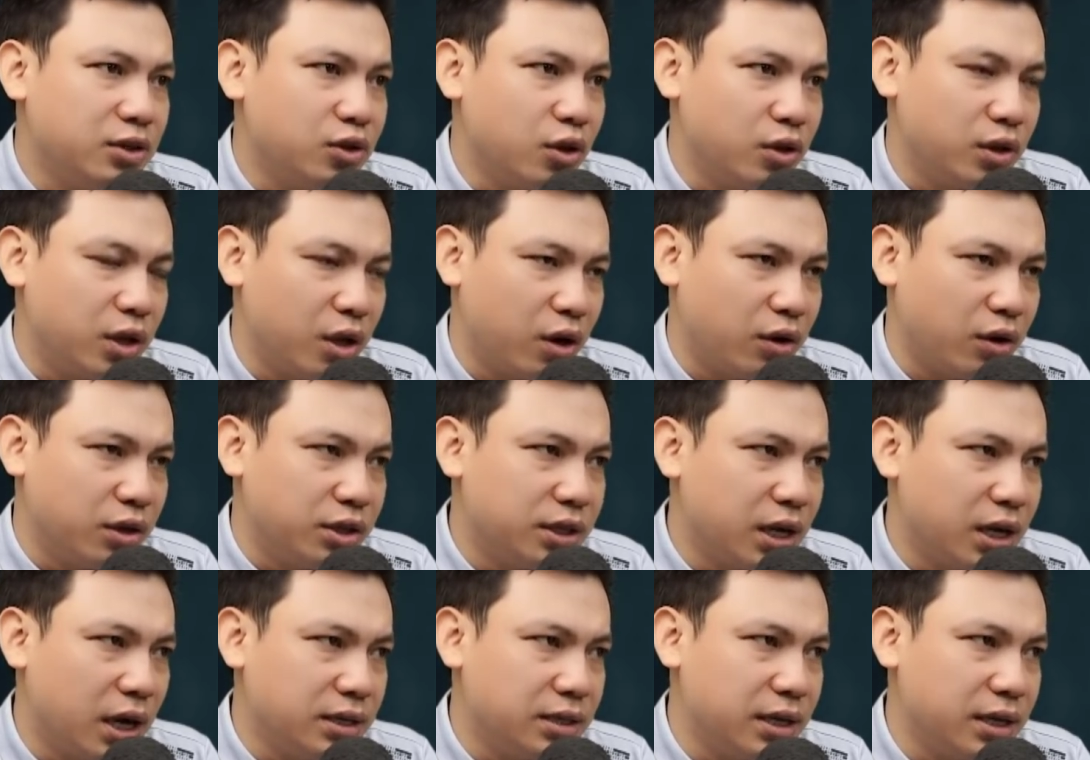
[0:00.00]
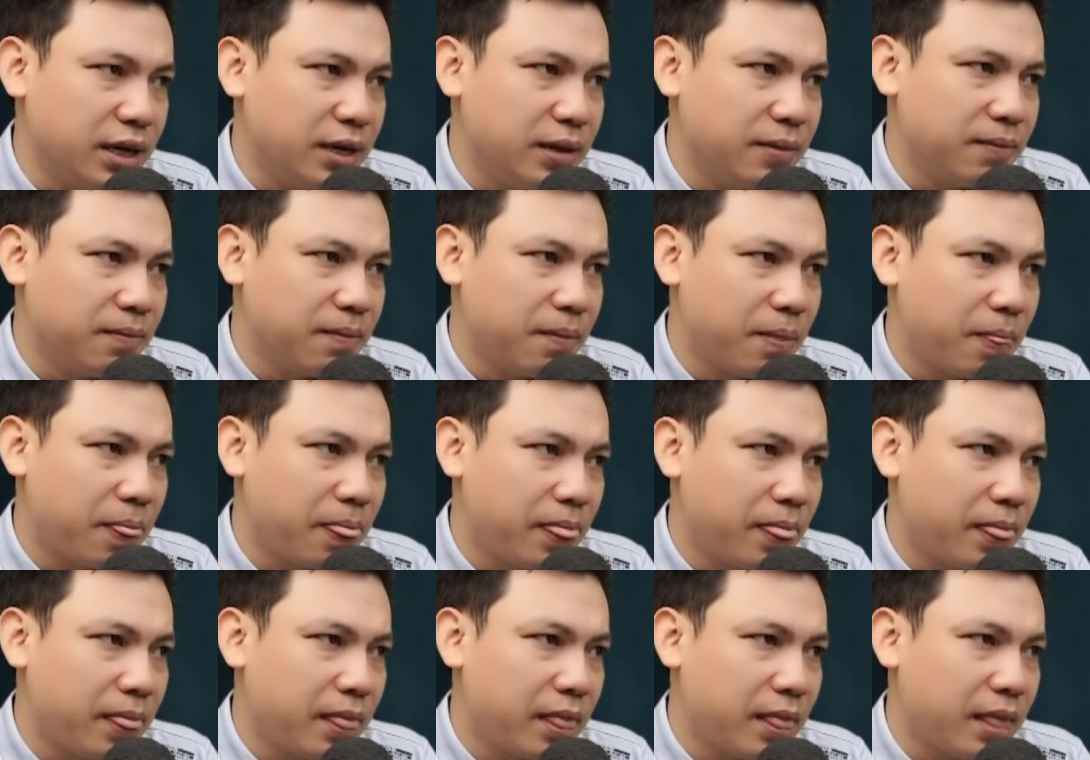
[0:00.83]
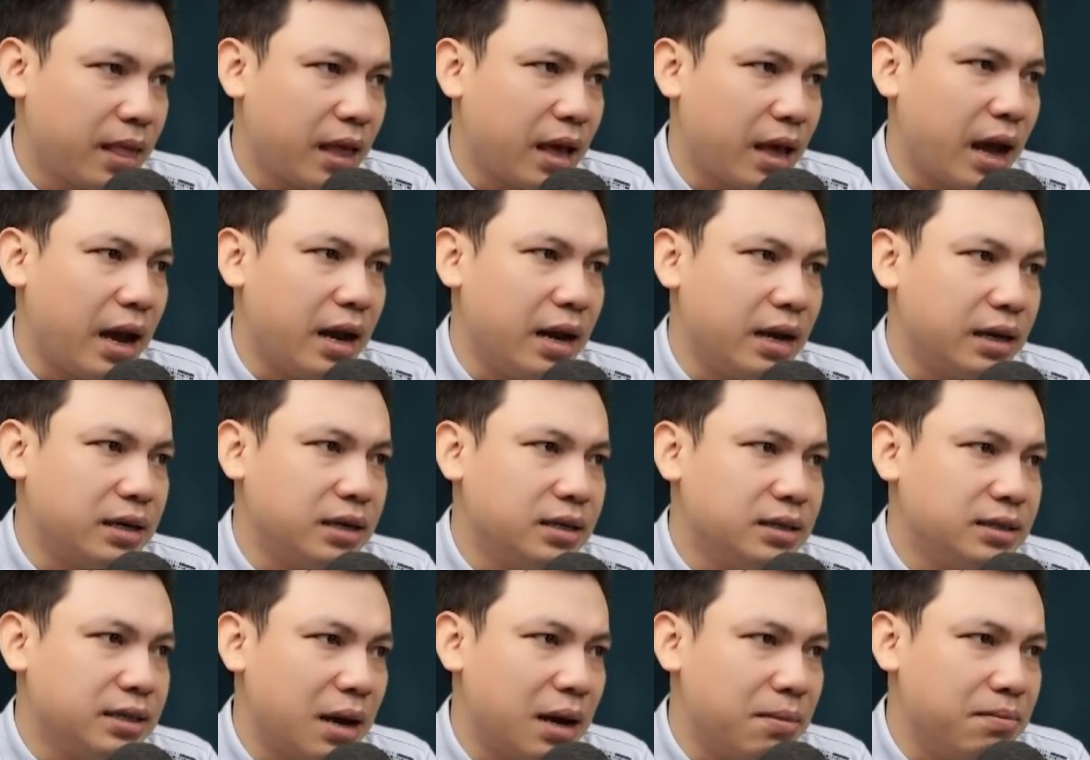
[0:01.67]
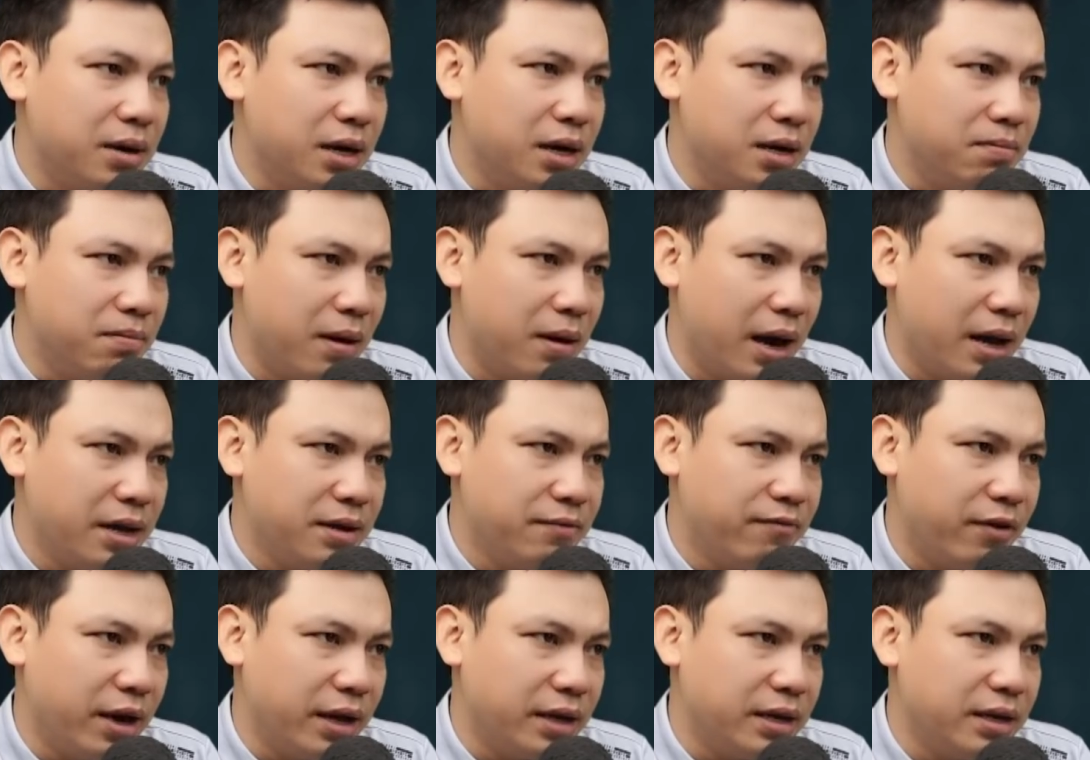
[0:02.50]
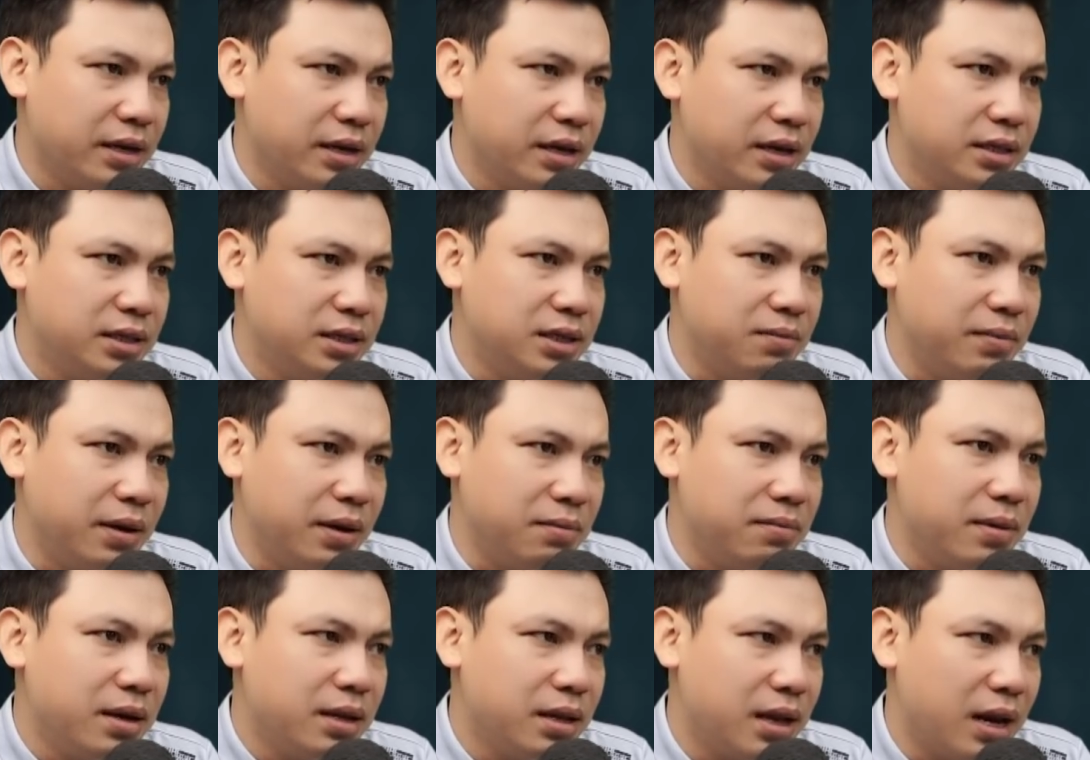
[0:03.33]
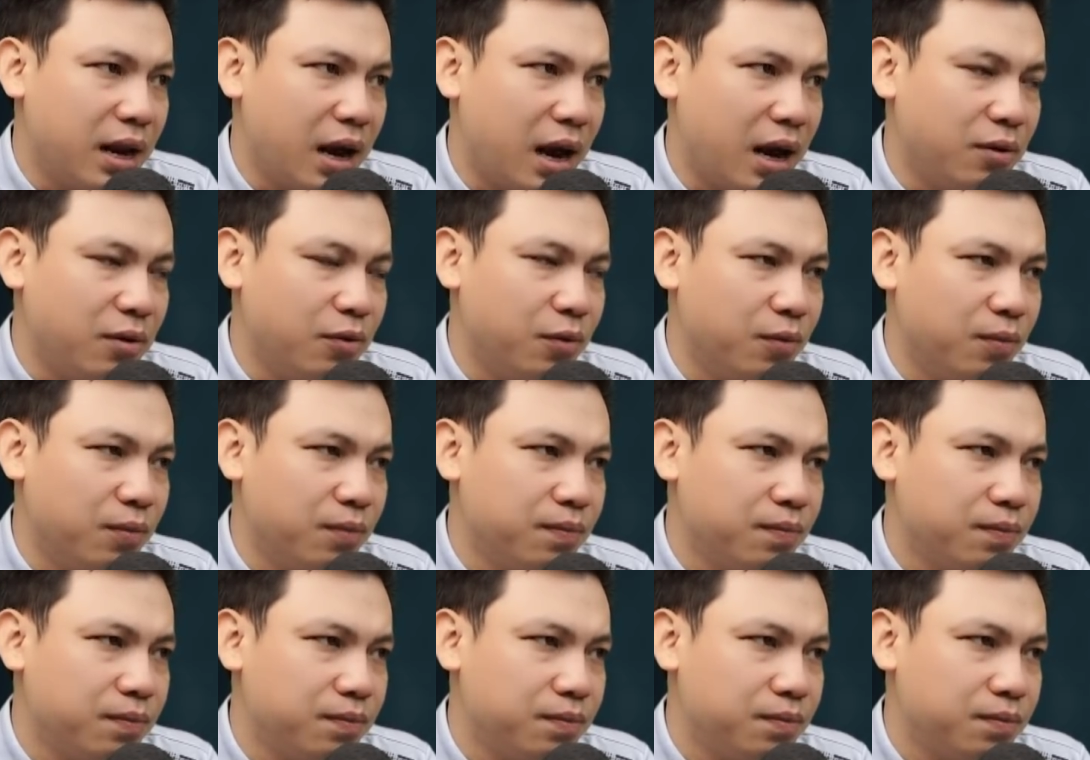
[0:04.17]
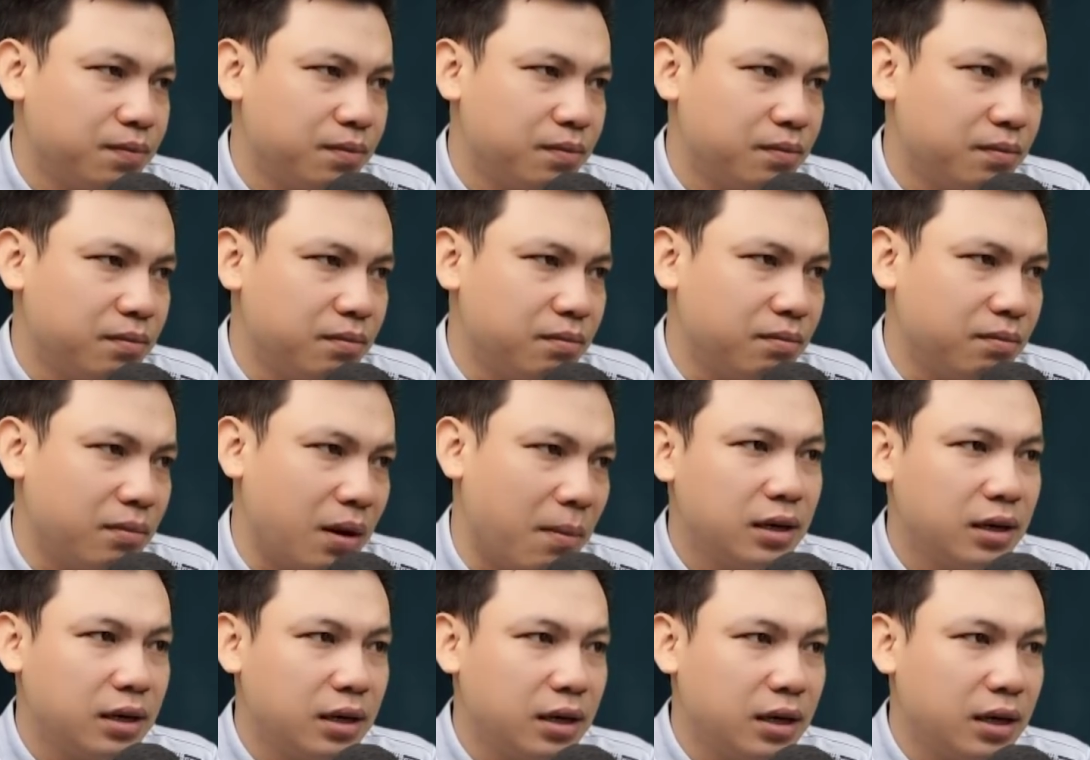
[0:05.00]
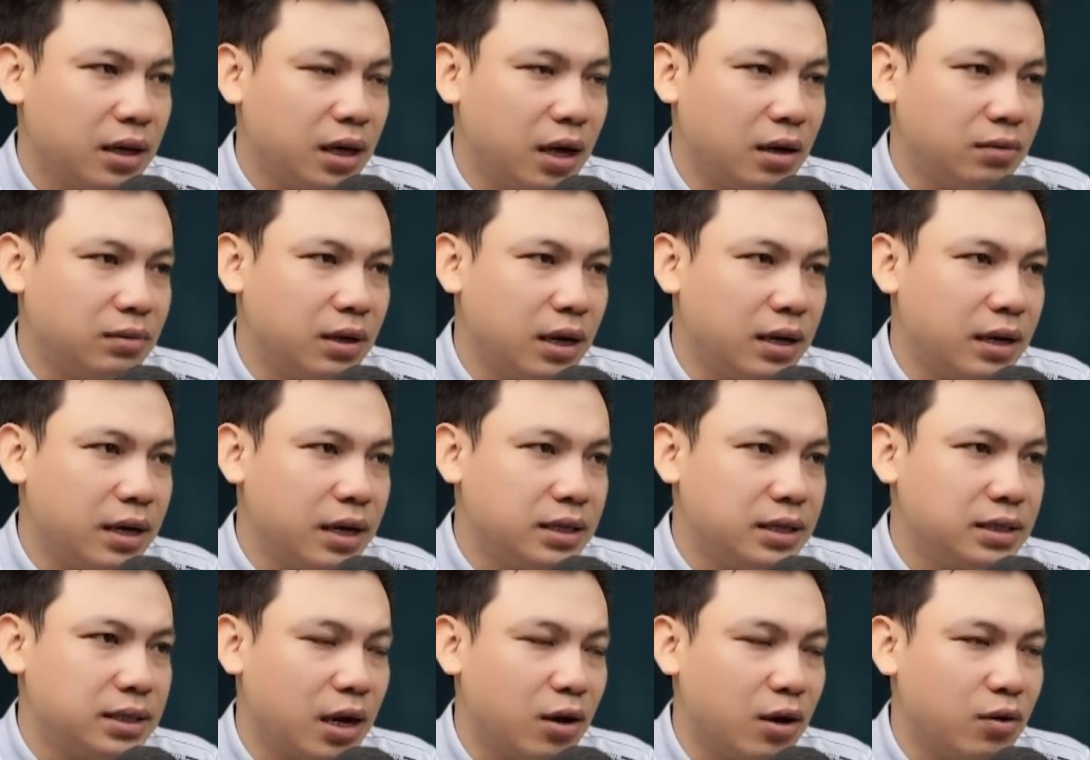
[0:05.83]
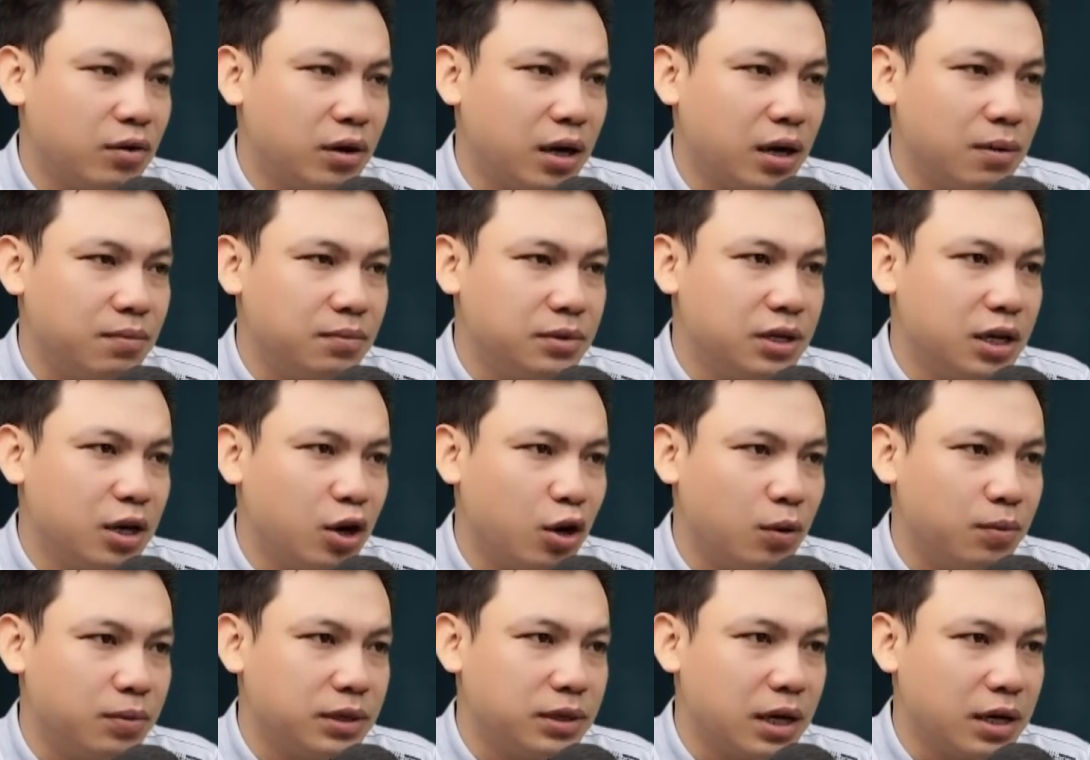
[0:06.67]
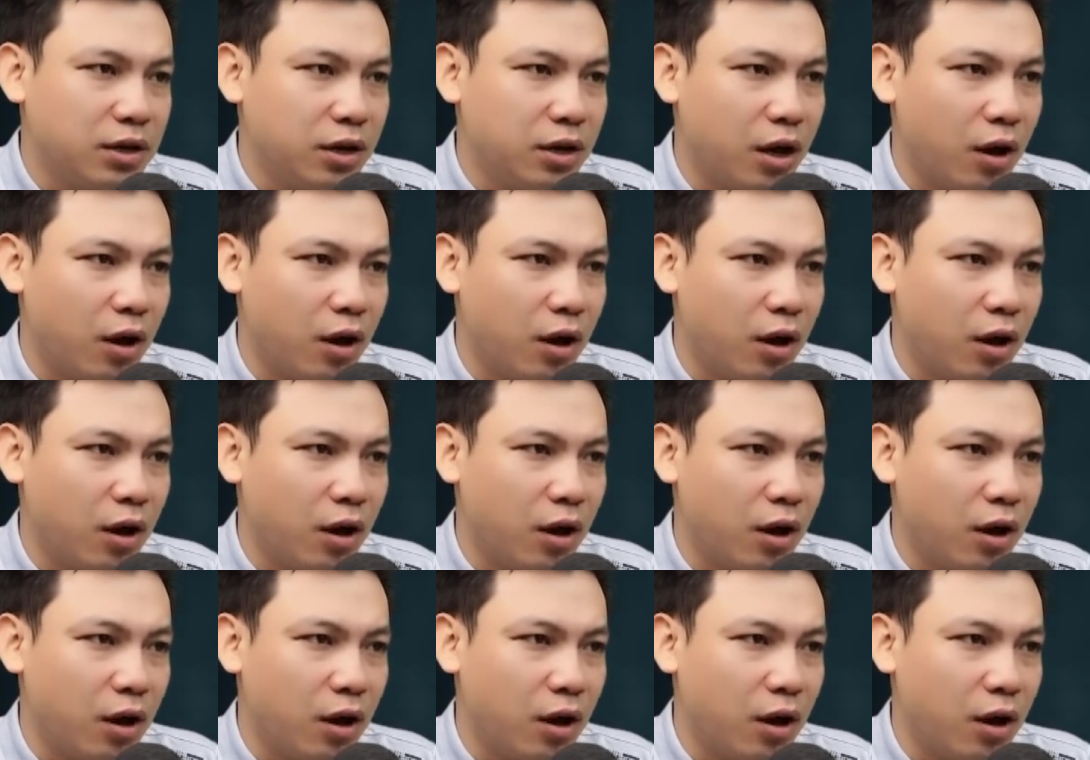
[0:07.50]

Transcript: Thịnh đang cấy, tự nhiên thấy có người vồ lấy mình và trói. Anh sợ hãi chẳng hiểu việc gì, ngơ ngác hỏi, nhưng không có ai trả lời.